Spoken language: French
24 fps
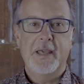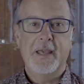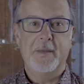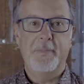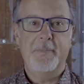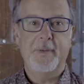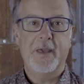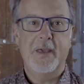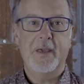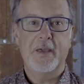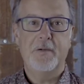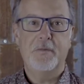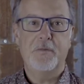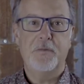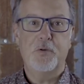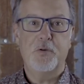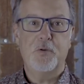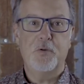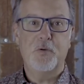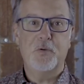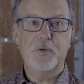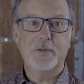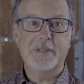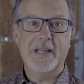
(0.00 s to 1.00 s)
eh bien,
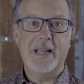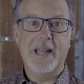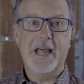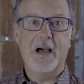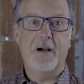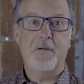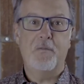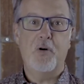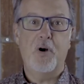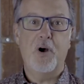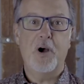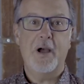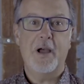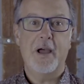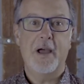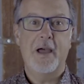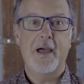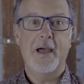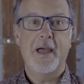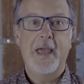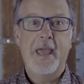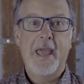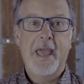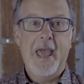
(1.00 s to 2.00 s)
vous allez avoir
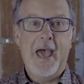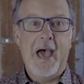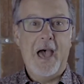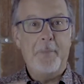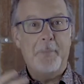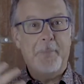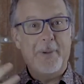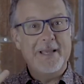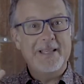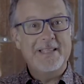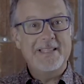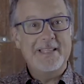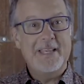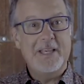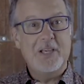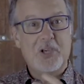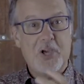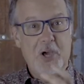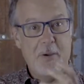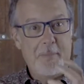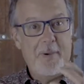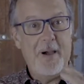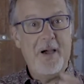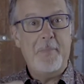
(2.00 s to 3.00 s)
apprécier
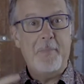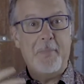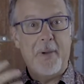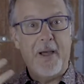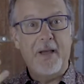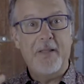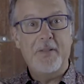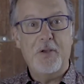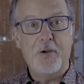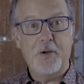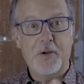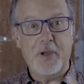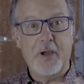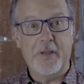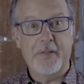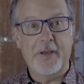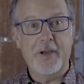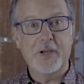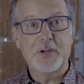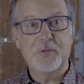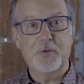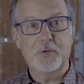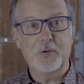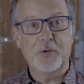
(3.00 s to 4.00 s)
comment prendre un
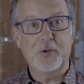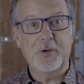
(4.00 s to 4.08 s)
cadrage